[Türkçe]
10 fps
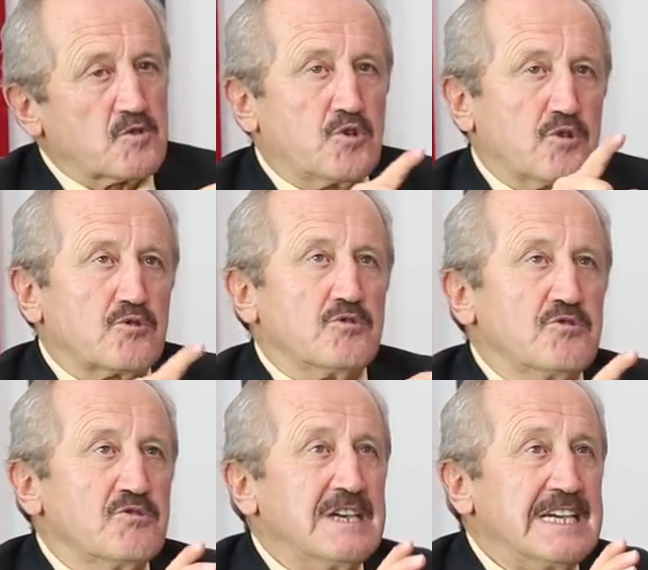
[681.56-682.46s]

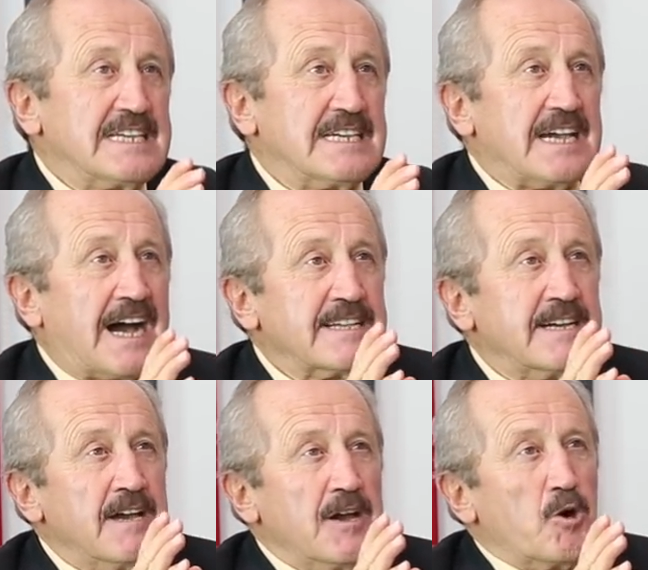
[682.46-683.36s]
kötüydü iyi ki.
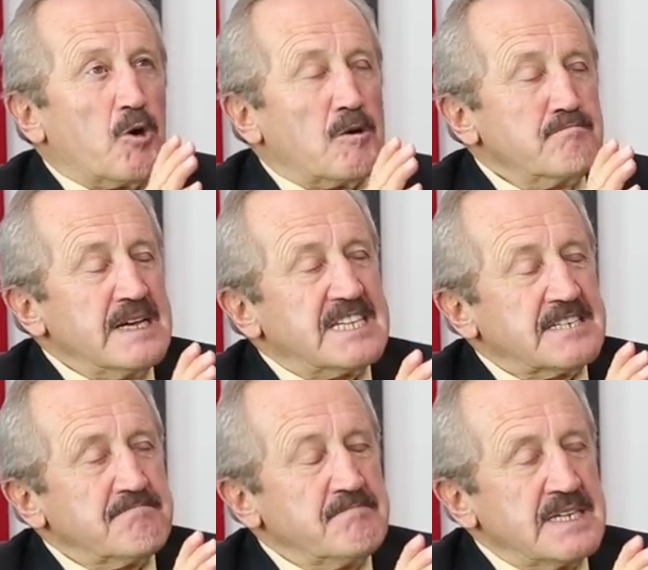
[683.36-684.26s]
Yani
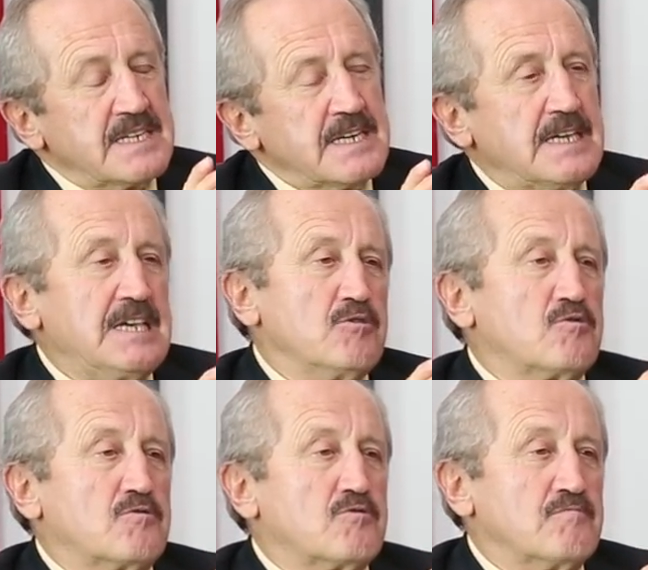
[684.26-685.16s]
15'in biri
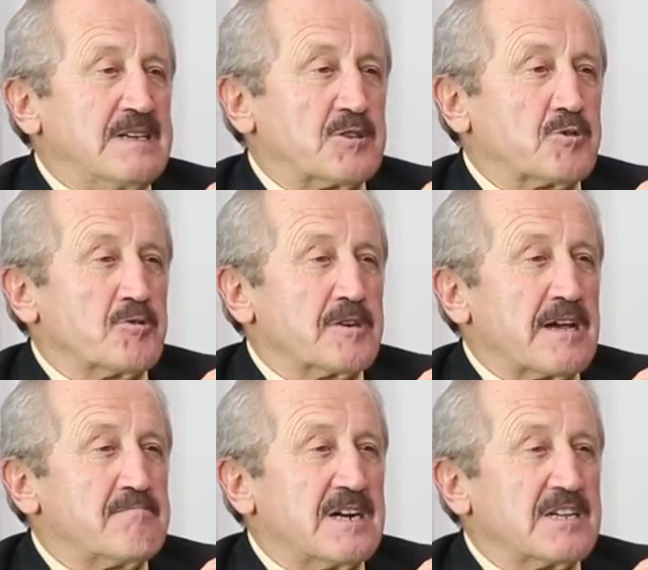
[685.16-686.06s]
ilkokul mezunu
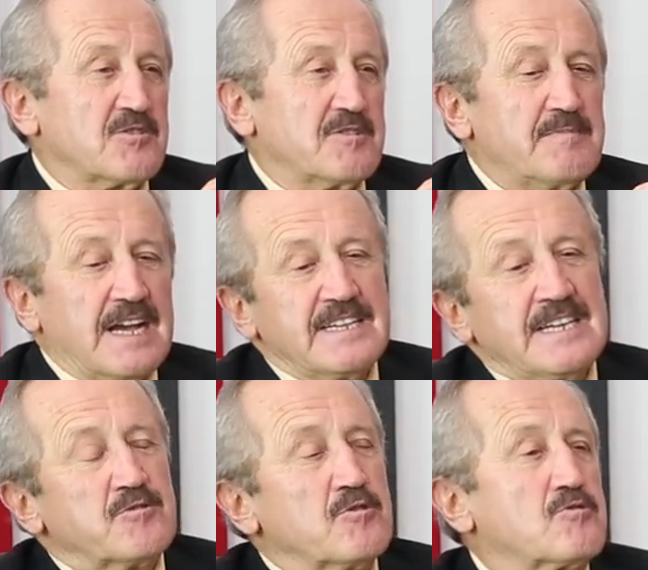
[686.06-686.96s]
oradan başlıyor. Hı. Ben
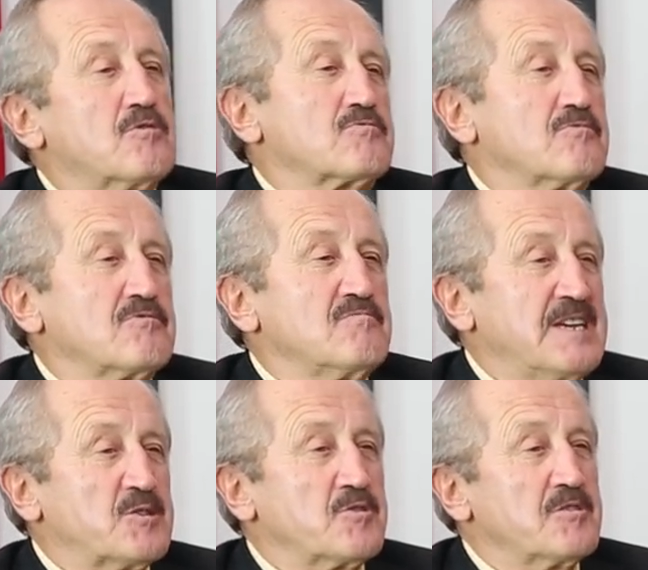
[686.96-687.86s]
iyi kötü ortaokul
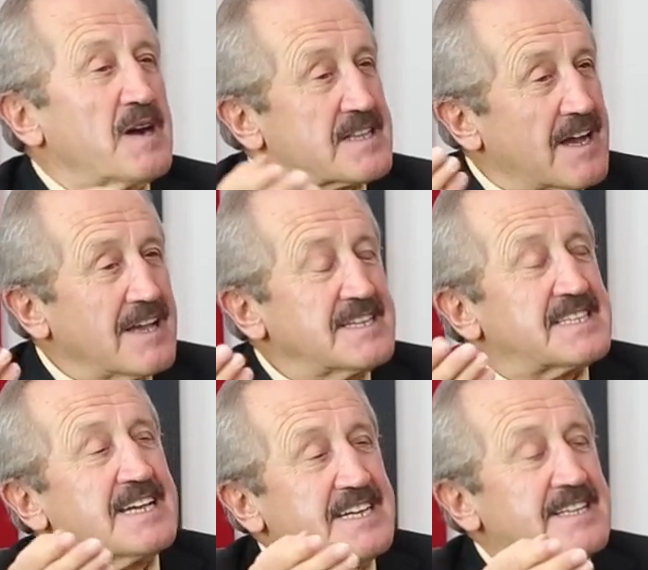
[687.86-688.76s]
mezunuyum. Hatta hı hı.
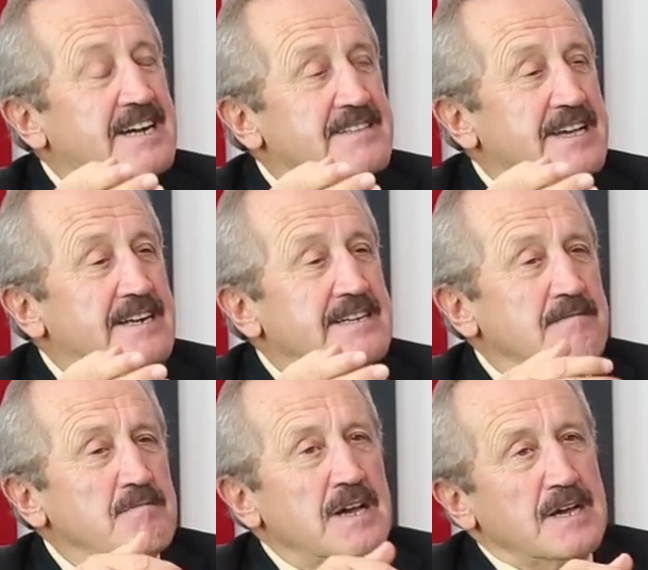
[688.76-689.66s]
lise 2'den
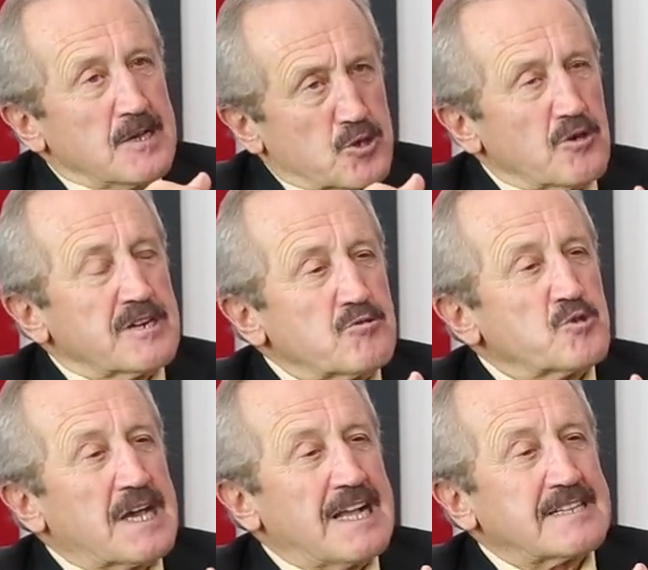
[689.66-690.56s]
terkim. Hı hı. Sonra
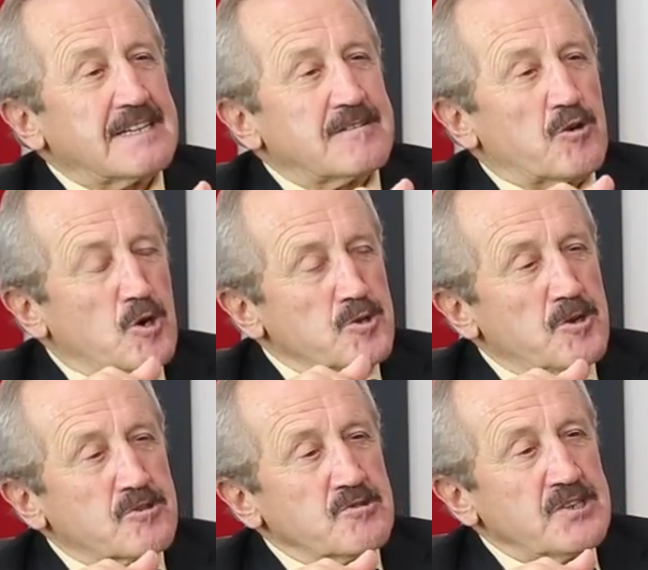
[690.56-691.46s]
düzeltildi.
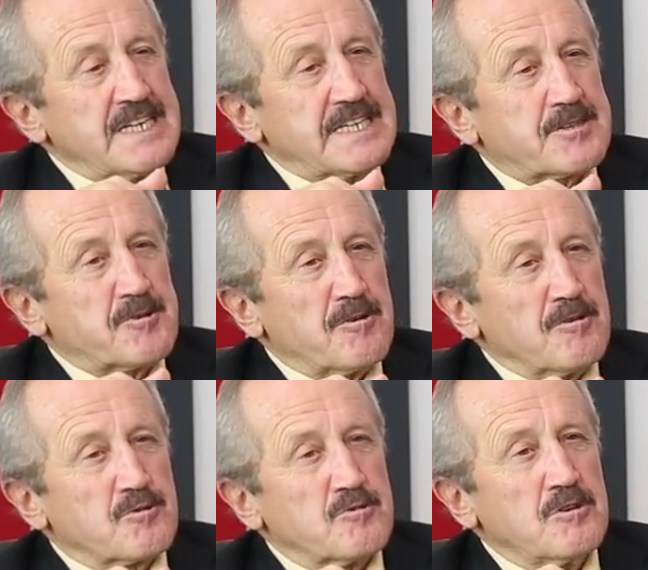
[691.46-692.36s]
14'ün ikisi
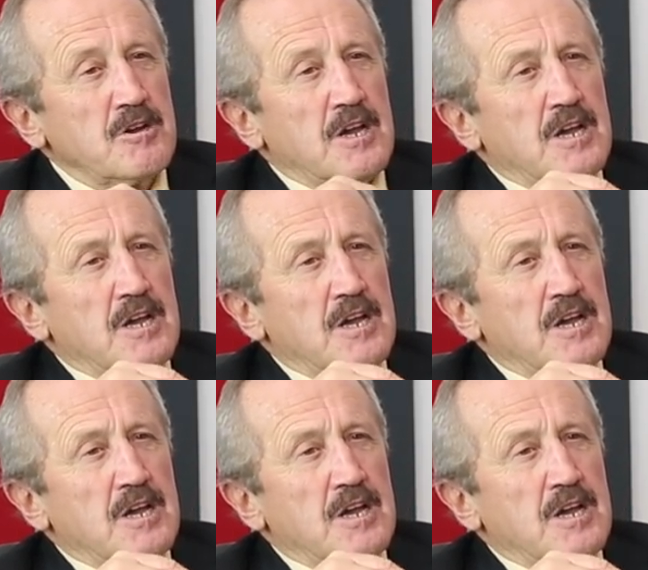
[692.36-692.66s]
oldu